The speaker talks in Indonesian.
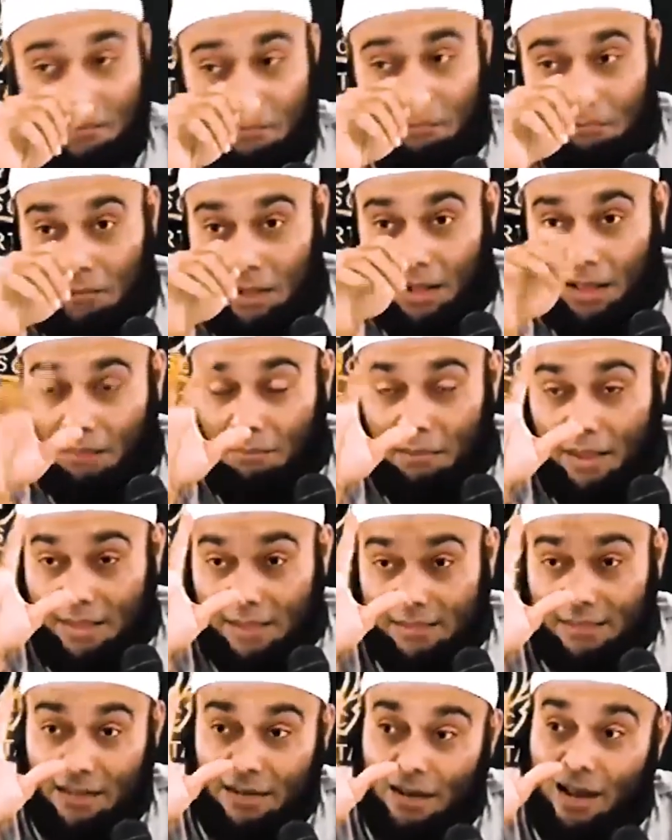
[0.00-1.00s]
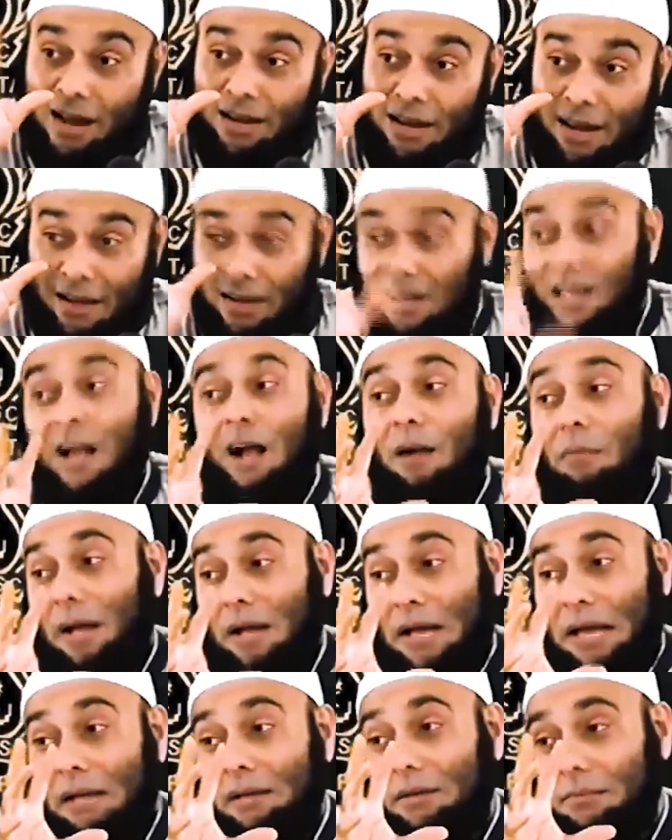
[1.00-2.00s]
maka banyak cadangan energi nggak
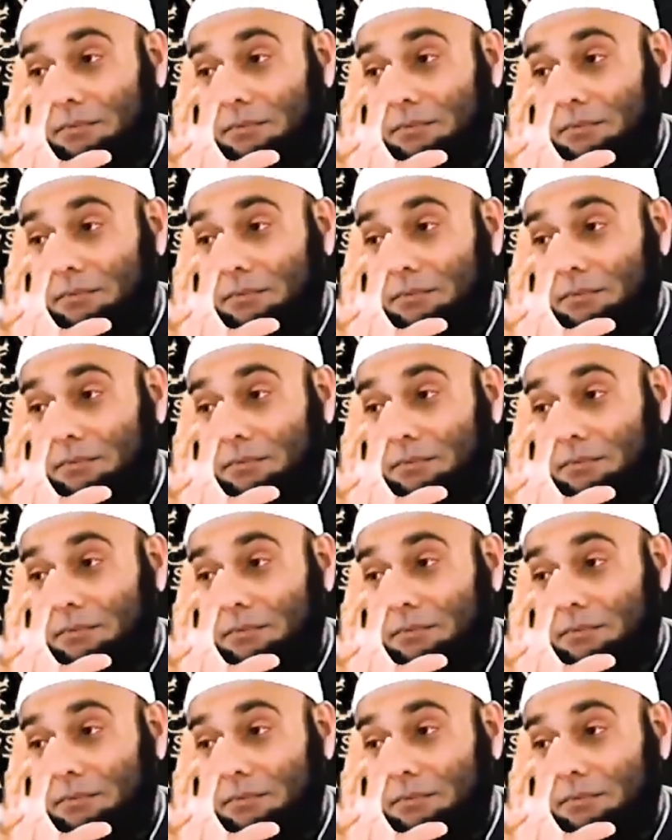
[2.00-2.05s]
kepake.